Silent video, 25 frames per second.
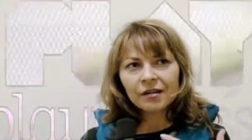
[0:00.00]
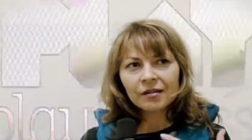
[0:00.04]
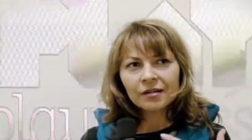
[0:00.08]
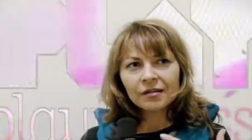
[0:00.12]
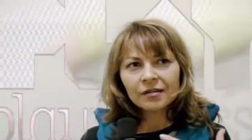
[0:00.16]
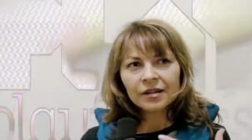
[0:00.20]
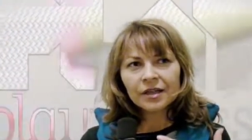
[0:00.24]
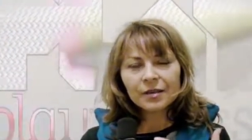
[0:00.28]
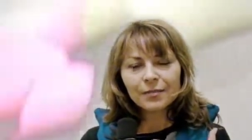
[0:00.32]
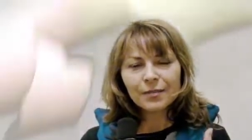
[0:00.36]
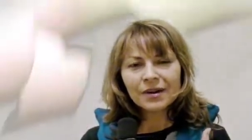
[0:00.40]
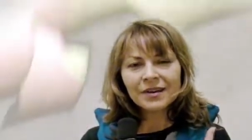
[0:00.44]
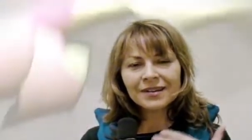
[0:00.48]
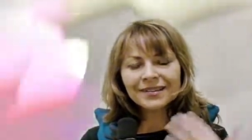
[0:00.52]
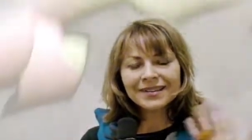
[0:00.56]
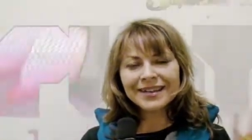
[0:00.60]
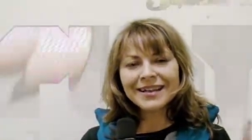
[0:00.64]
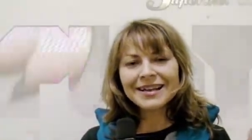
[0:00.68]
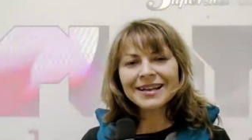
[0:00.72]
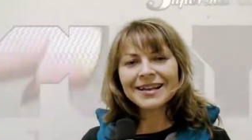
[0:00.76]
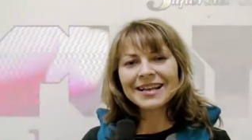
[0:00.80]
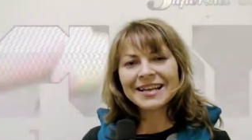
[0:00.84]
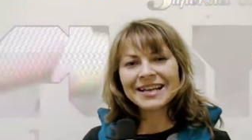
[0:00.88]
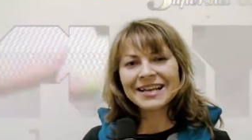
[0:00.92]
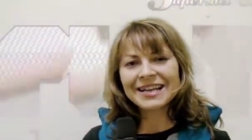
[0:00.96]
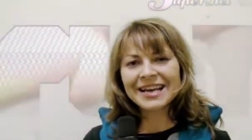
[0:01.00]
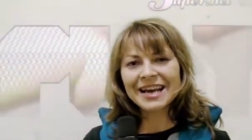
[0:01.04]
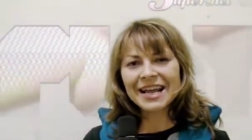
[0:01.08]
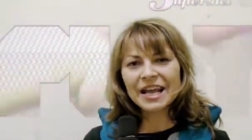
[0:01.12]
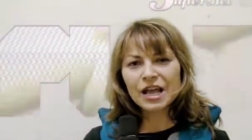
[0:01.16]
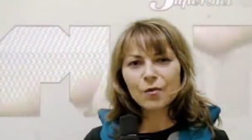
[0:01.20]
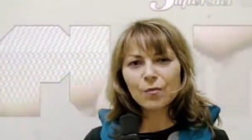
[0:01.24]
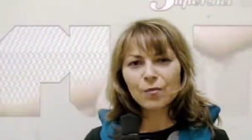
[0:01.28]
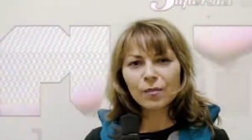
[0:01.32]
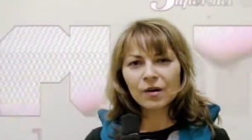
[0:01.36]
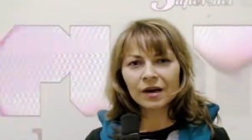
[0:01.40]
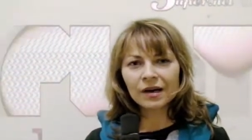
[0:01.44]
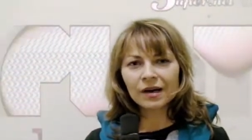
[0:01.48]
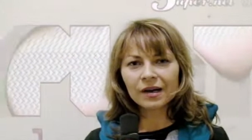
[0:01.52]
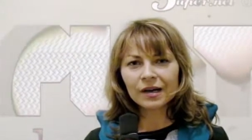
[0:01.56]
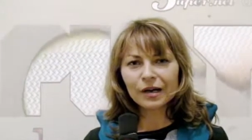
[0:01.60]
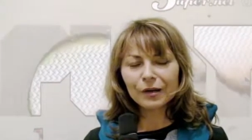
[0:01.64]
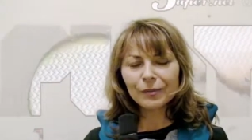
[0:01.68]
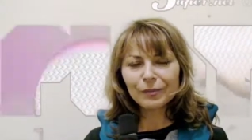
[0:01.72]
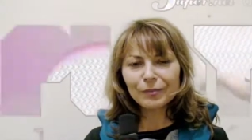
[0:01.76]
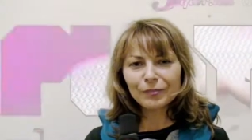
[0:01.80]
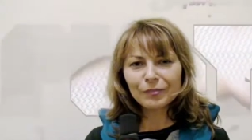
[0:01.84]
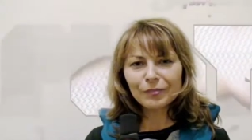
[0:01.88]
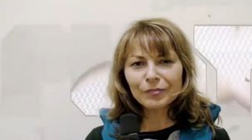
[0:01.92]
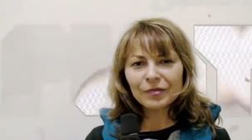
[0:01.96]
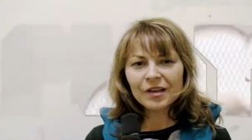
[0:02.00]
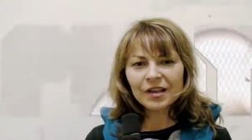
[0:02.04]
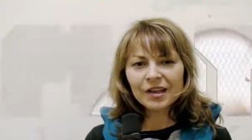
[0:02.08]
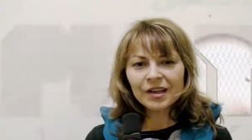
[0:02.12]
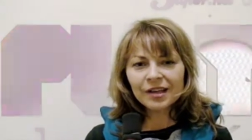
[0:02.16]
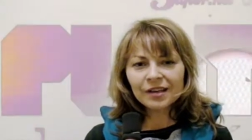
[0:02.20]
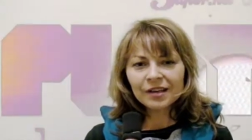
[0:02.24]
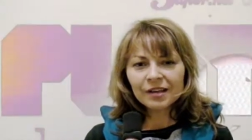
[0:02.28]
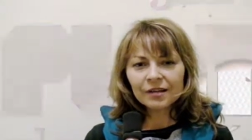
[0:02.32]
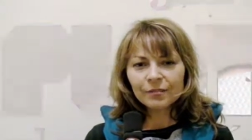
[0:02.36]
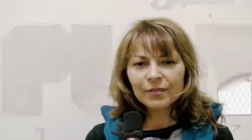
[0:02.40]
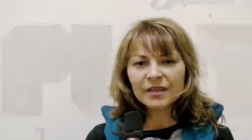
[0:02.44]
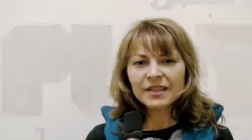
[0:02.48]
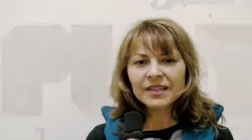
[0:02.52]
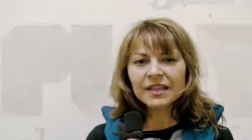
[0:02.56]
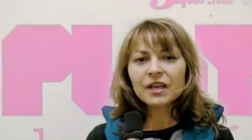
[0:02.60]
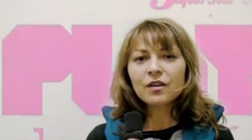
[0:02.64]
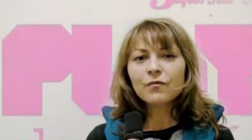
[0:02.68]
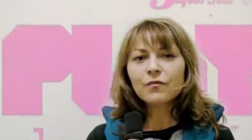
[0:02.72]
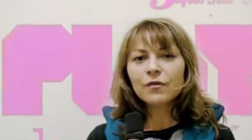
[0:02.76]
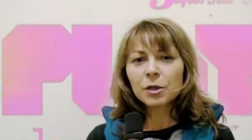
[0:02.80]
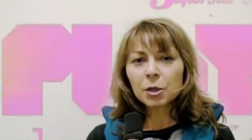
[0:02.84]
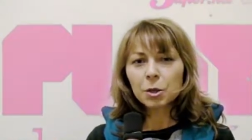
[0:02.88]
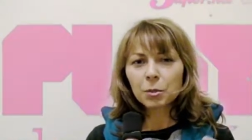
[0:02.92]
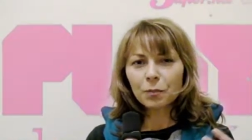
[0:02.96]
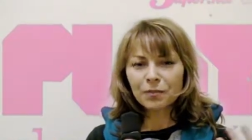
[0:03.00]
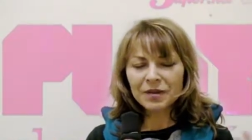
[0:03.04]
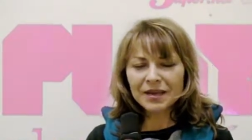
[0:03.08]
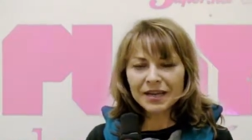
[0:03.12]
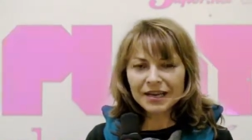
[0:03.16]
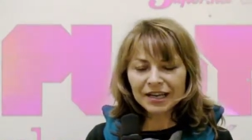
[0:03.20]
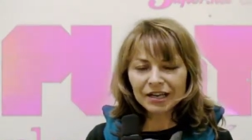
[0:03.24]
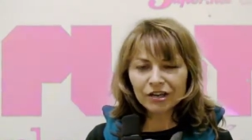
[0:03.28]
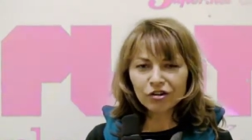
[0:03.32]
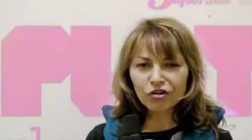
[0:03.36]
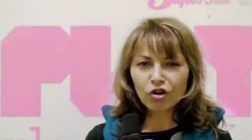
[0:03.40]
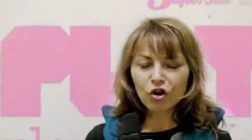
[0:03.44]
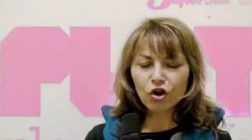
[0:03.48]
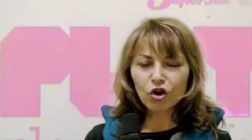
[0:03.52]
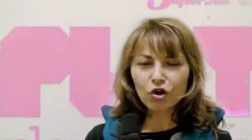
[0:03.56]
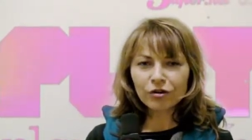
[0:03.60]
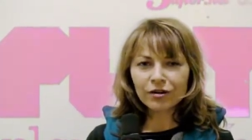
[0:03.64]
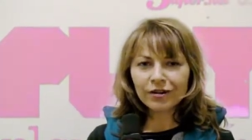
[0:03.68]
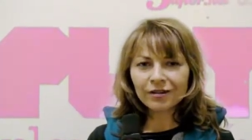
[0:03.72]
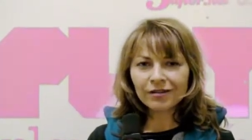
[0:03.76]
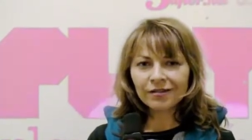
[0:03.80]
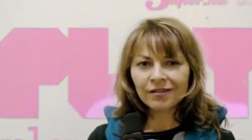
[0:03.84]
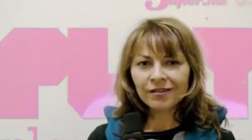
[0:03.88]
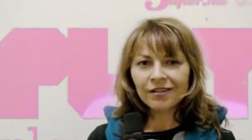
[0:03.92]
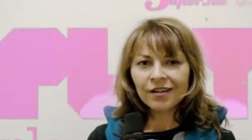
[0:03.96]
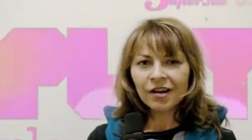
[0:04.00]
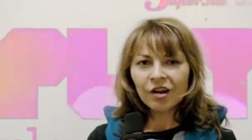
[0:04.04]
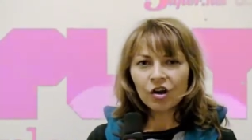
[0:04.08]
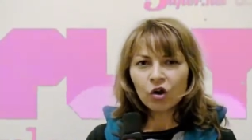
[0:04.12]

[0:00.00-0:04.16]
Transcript: im alltäglichen Leben haben, mit denen wir spielen können.